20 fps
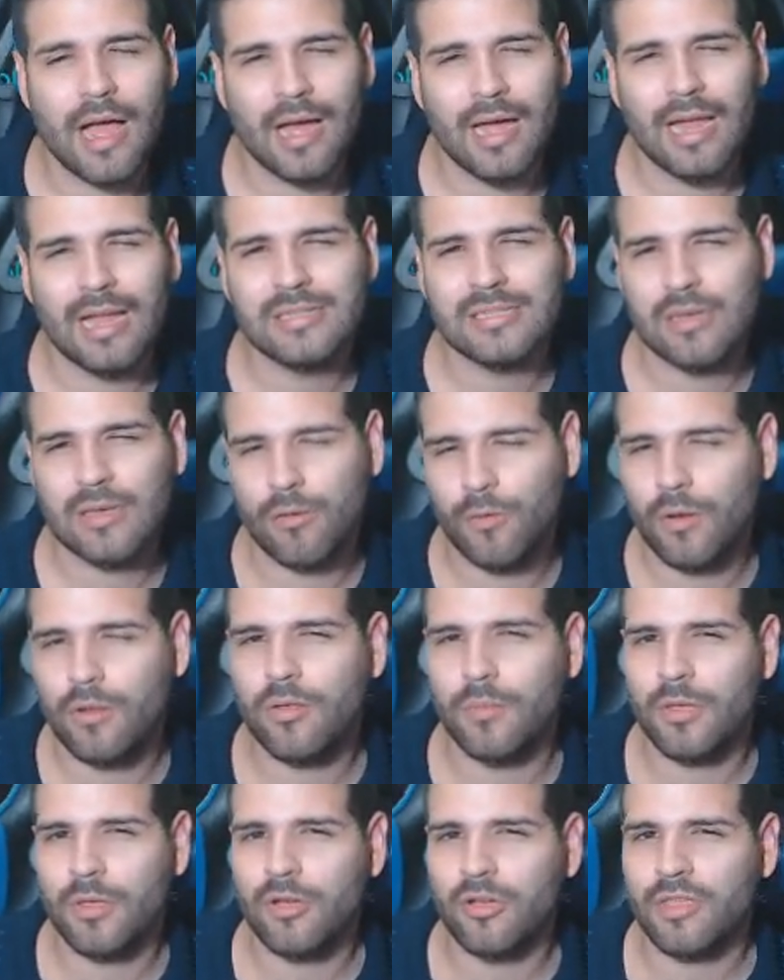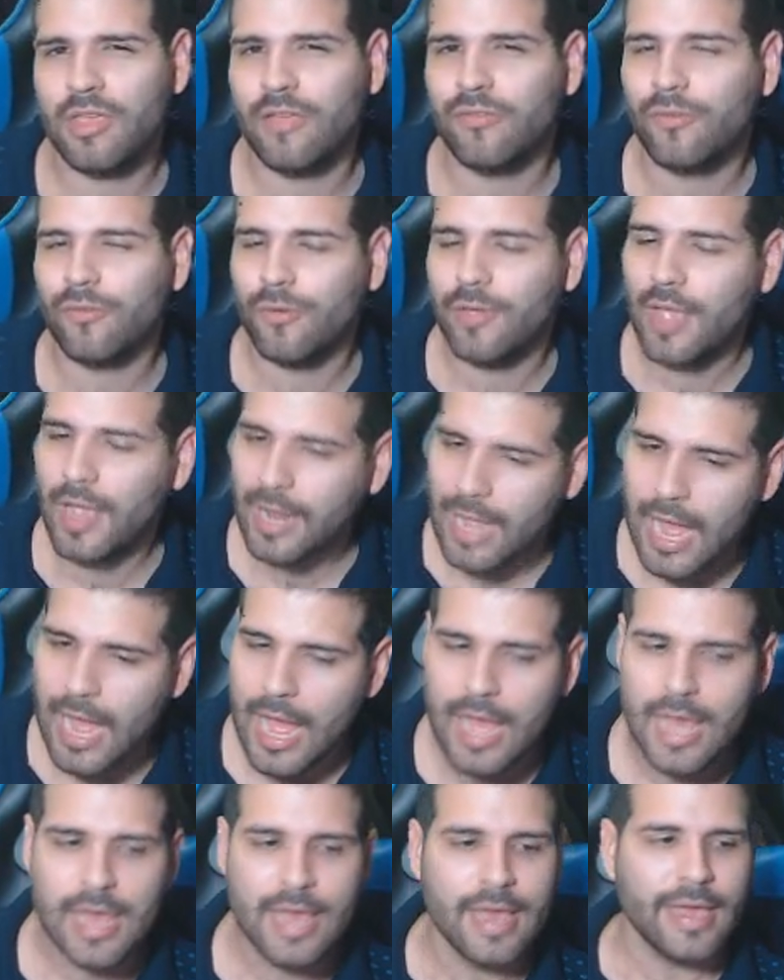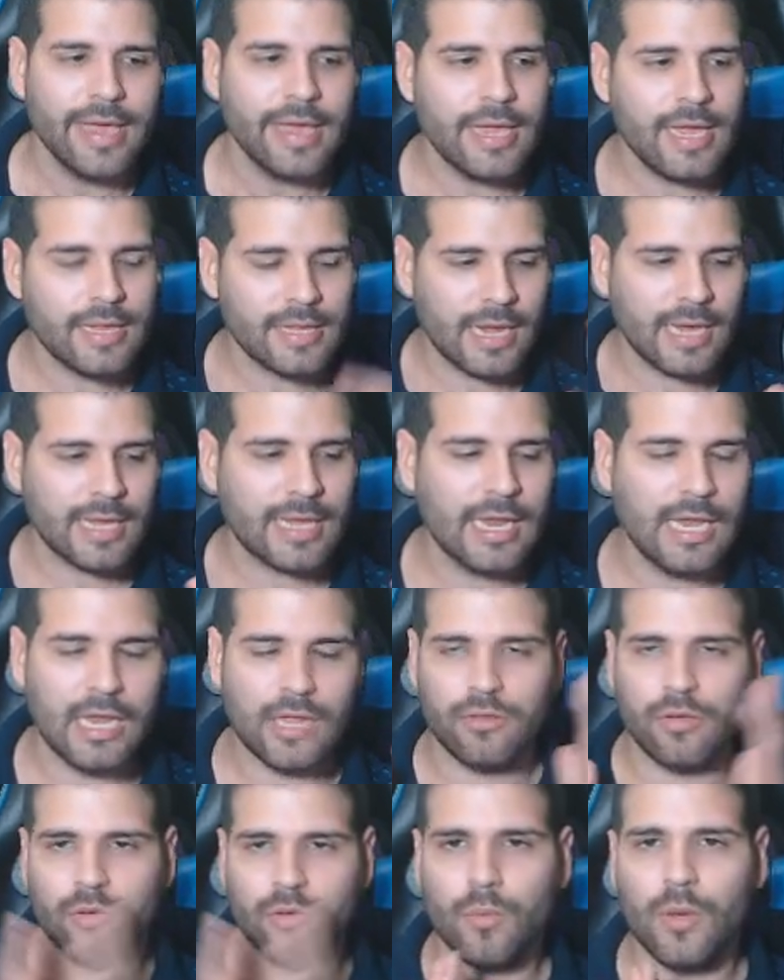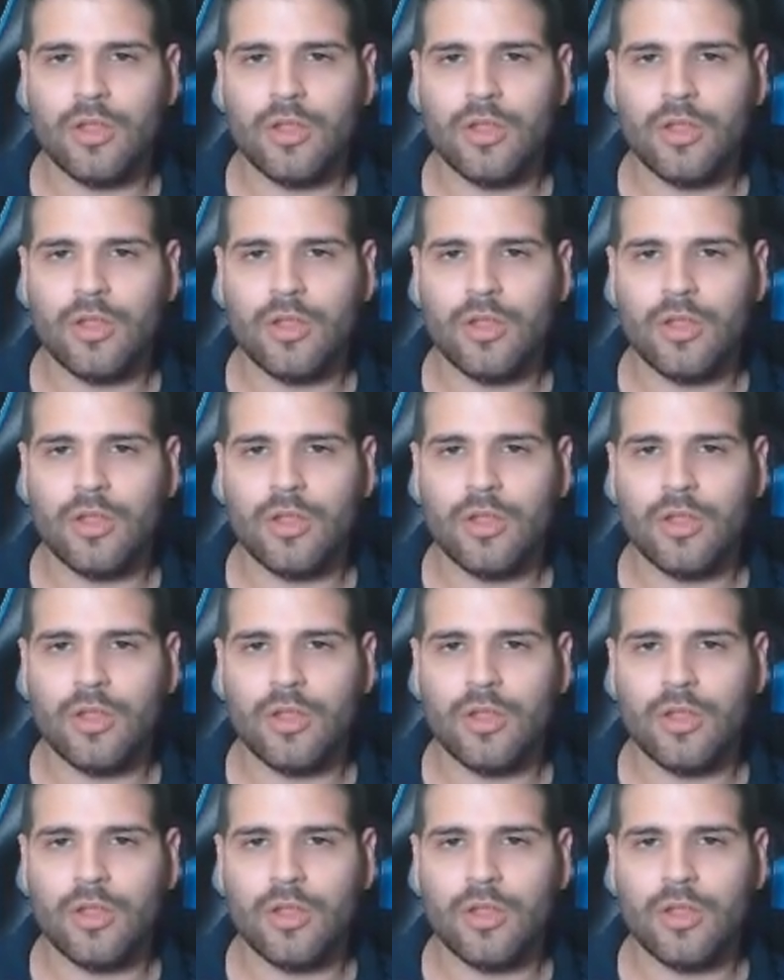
ah, el sábado el domingo ya estoy acá y tranquilito.